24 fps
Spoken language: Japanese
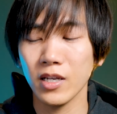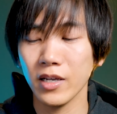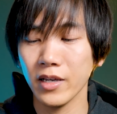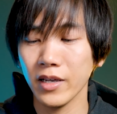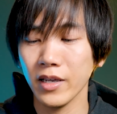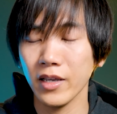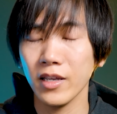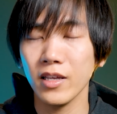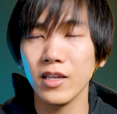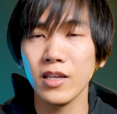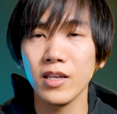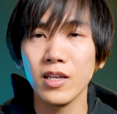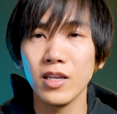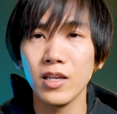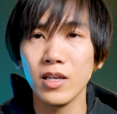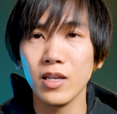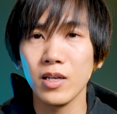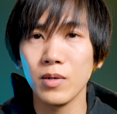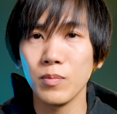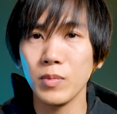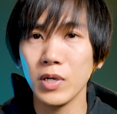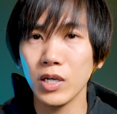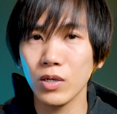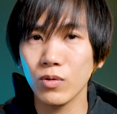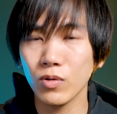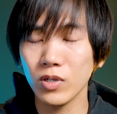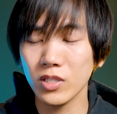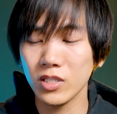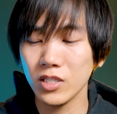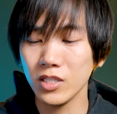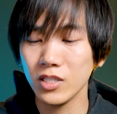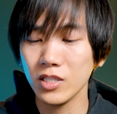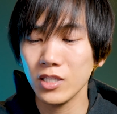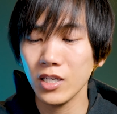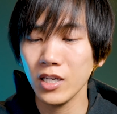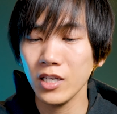はいまあこれ
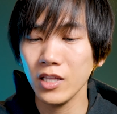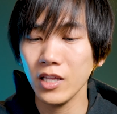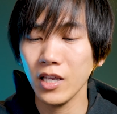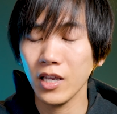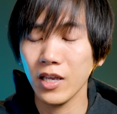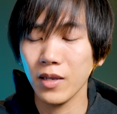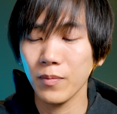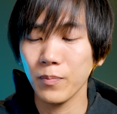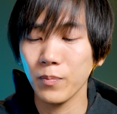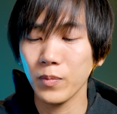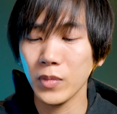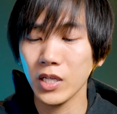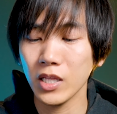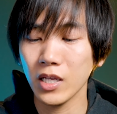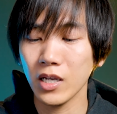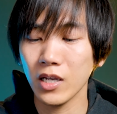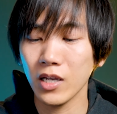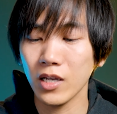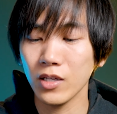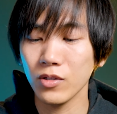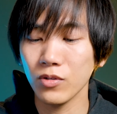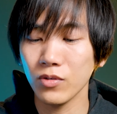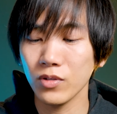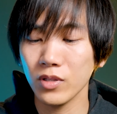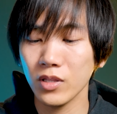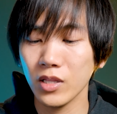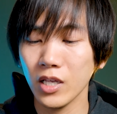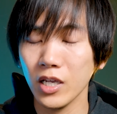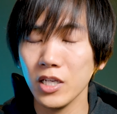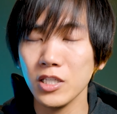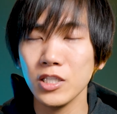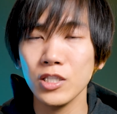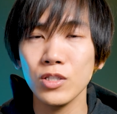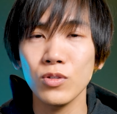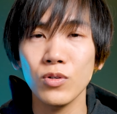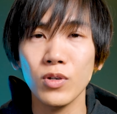実際ねまだあの
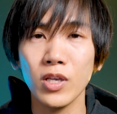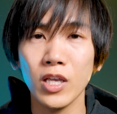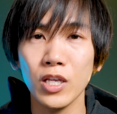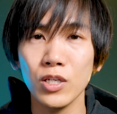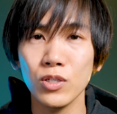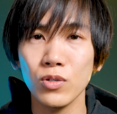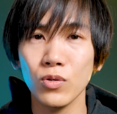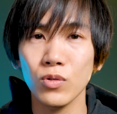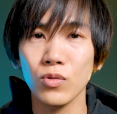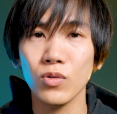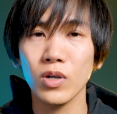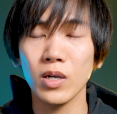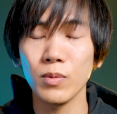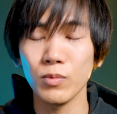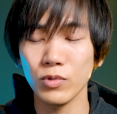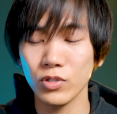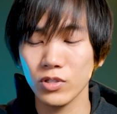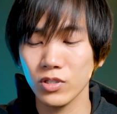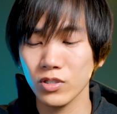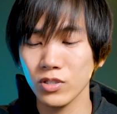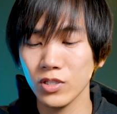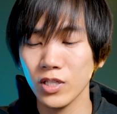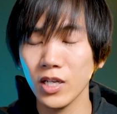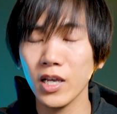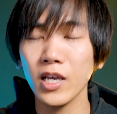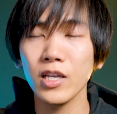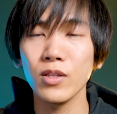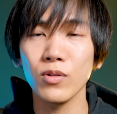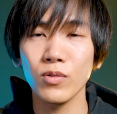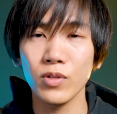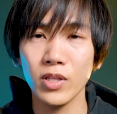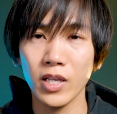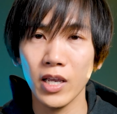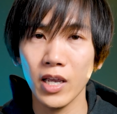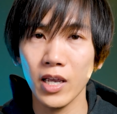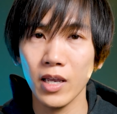対人の検証とかも少ない
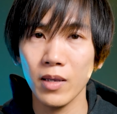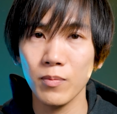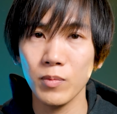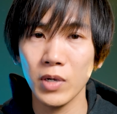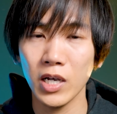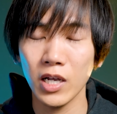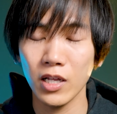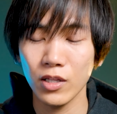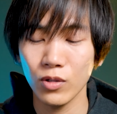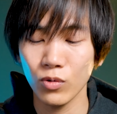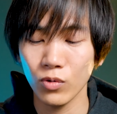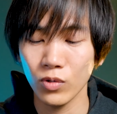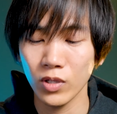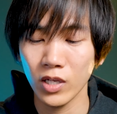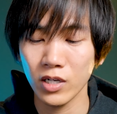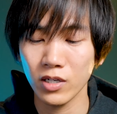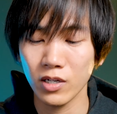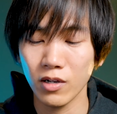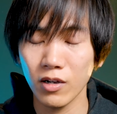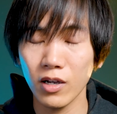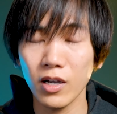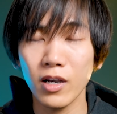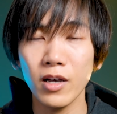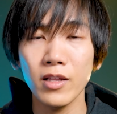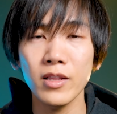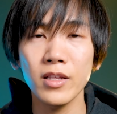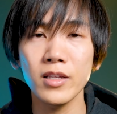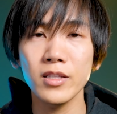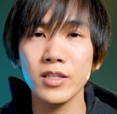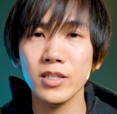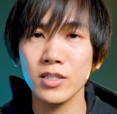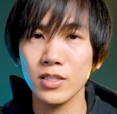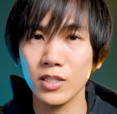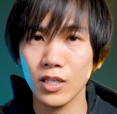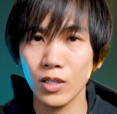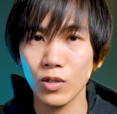のでまあどうなるかわかんないん
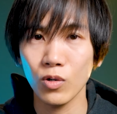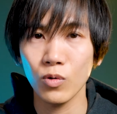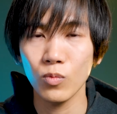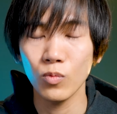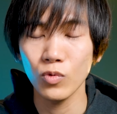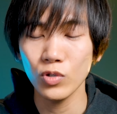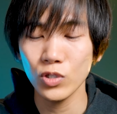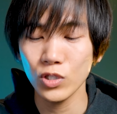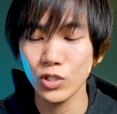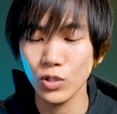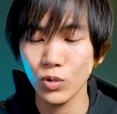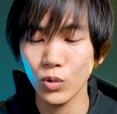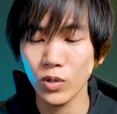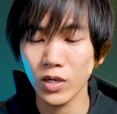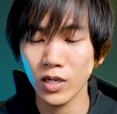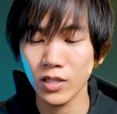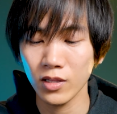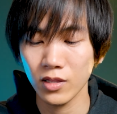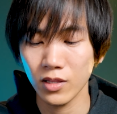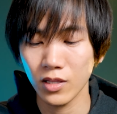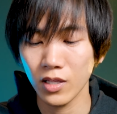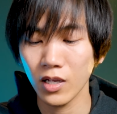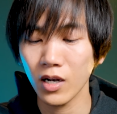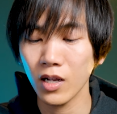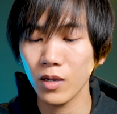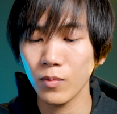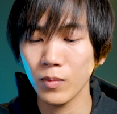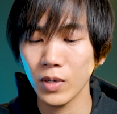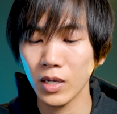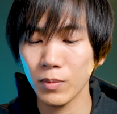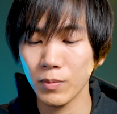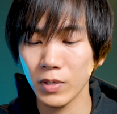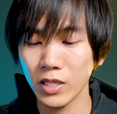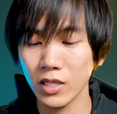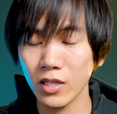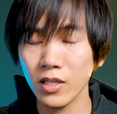ですけどもしよかったら
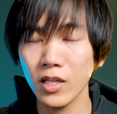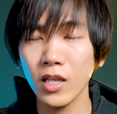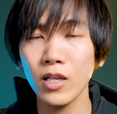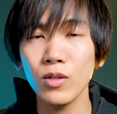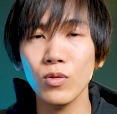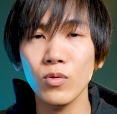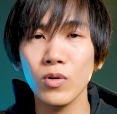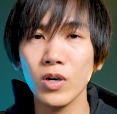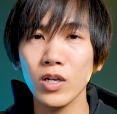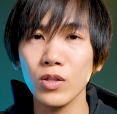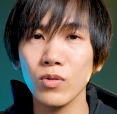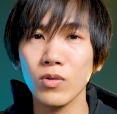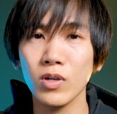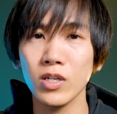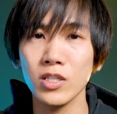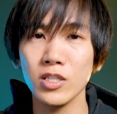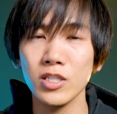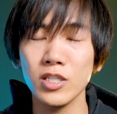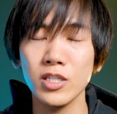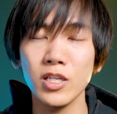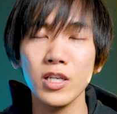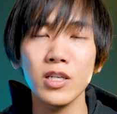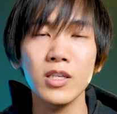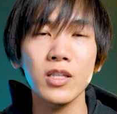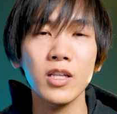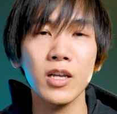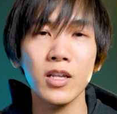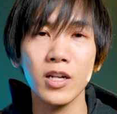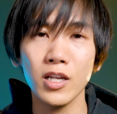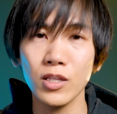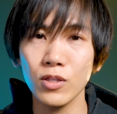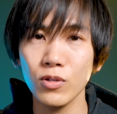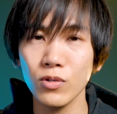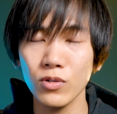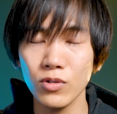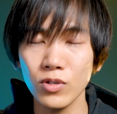まあまたね動画とかにしていきたい
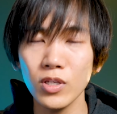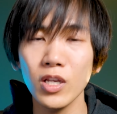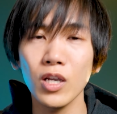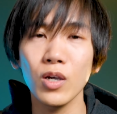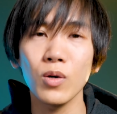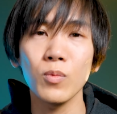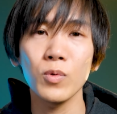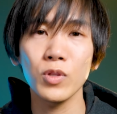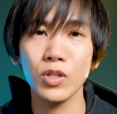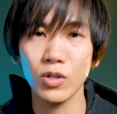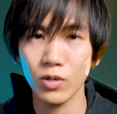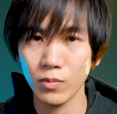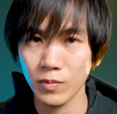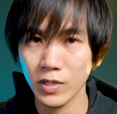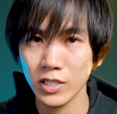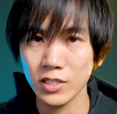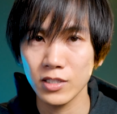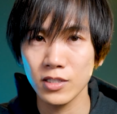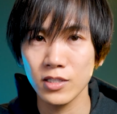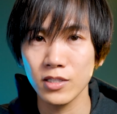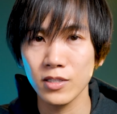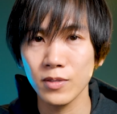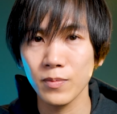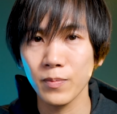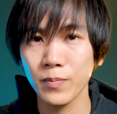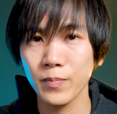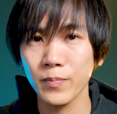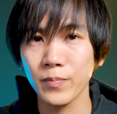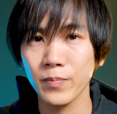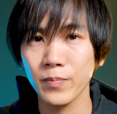なというふうに思っております。